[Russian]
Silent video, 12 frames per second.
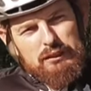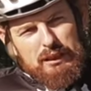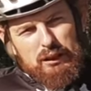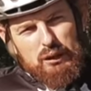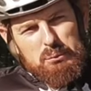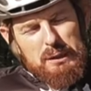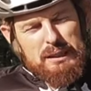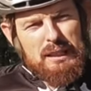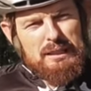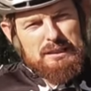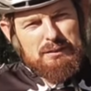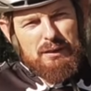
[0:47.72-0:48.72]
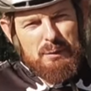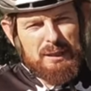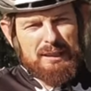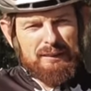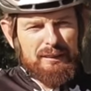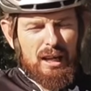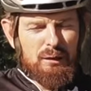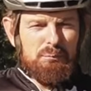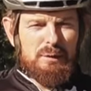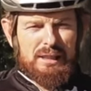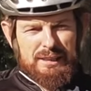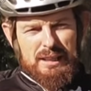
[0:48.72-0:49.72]
велолюбители! С вами канал
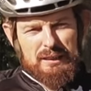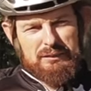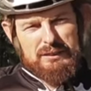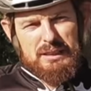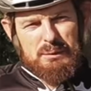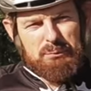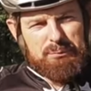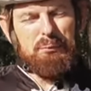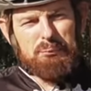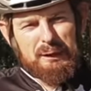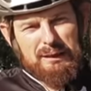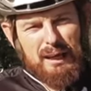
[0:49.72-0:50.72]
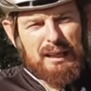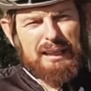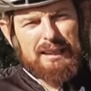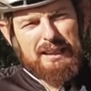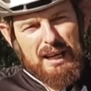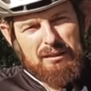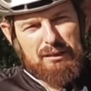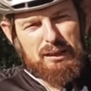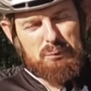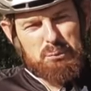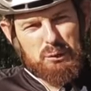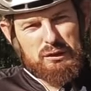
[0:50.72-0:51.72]
Марьянов Тим. Баталии
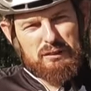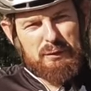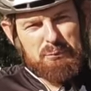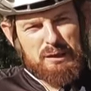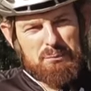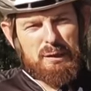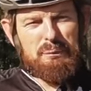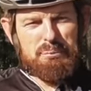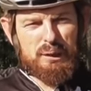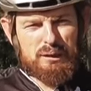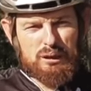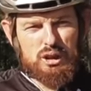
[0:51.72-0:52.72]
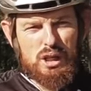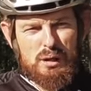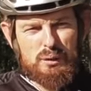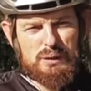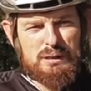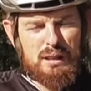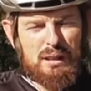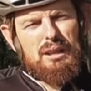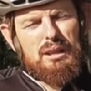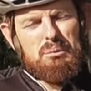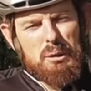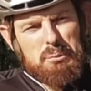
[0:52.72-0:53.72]
Гревела против МТБ продолжаются.
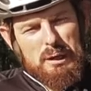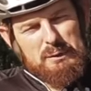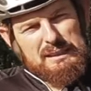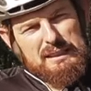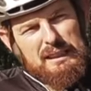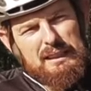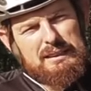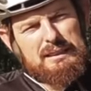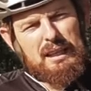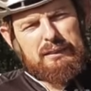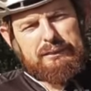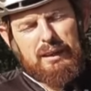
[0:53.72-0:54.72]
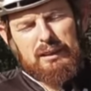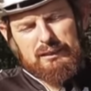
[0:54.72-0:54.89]
И мы переместились на